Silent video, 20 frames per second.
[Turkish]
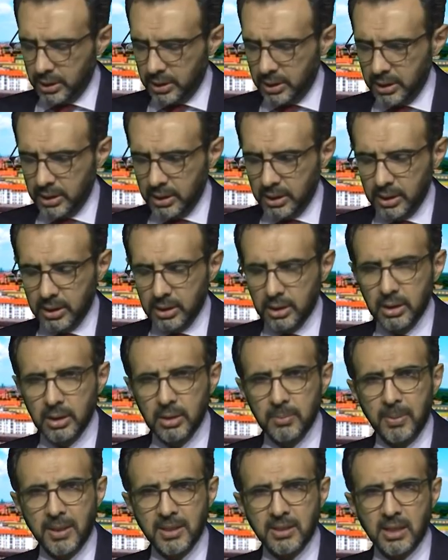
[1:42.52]
e,
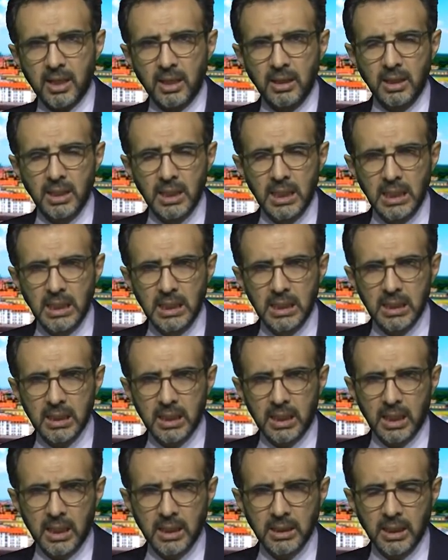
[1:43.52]
Paskalya ile ilgili
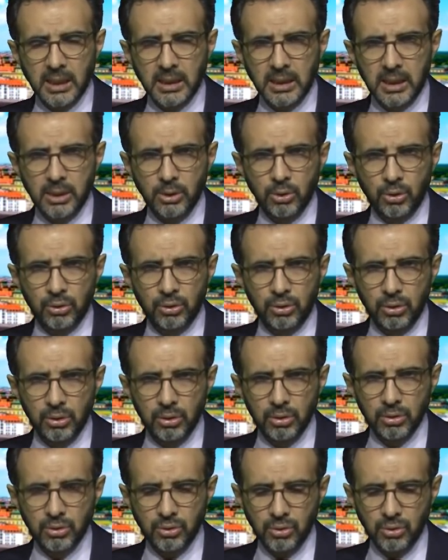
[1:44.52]
kararından geri döndü.